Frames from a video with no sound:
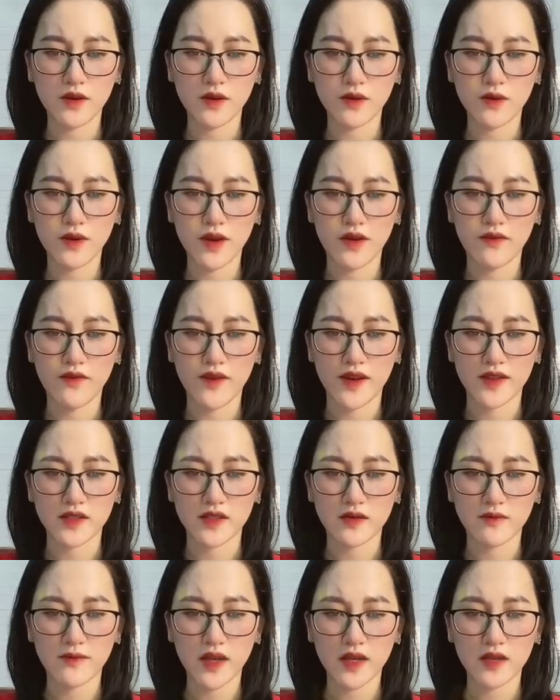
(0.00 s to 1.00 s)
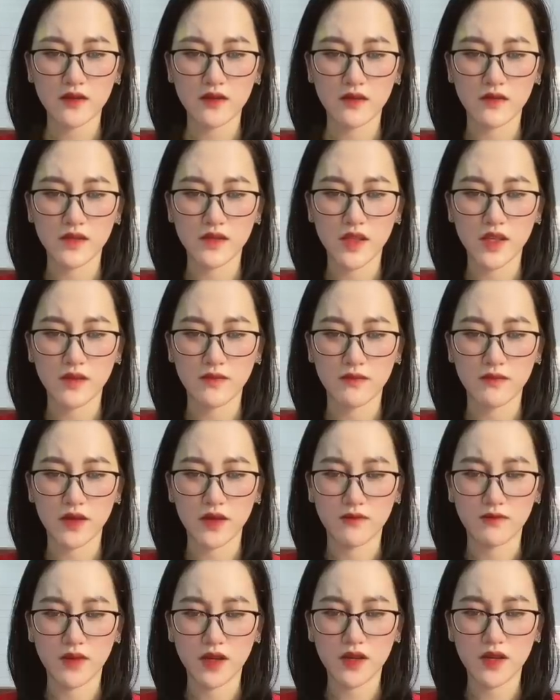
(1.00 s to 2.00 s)
Cô lại phải trơ mắt đứng nhìn
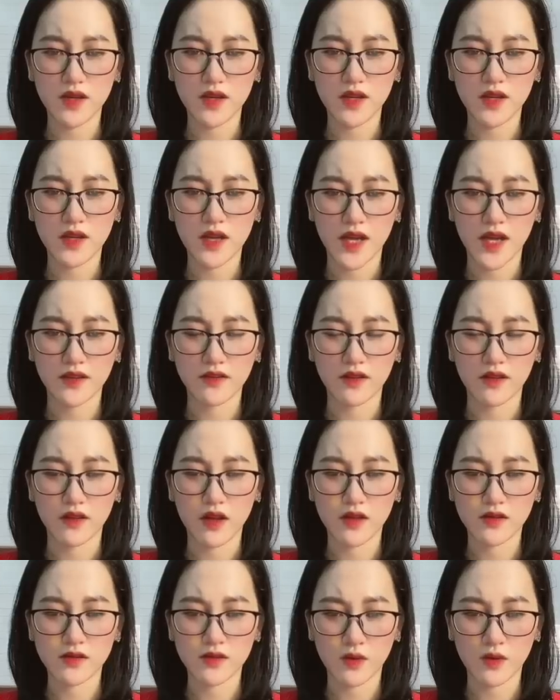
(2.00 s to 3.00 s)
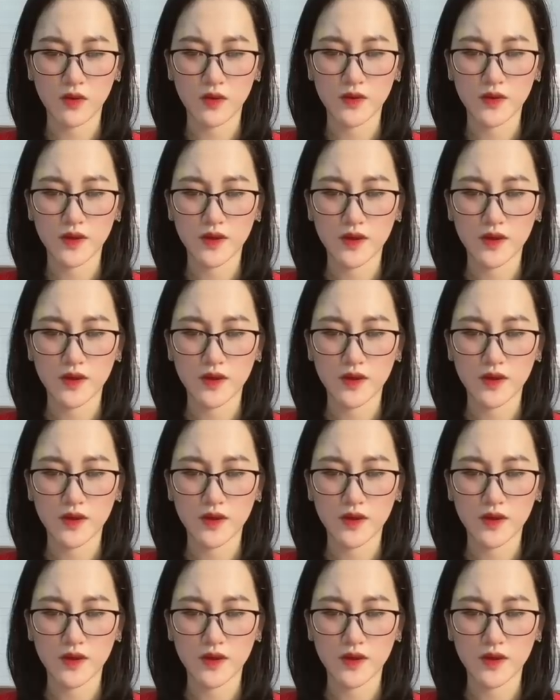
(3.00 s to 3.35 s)
mình mất đi Hai người thân rồi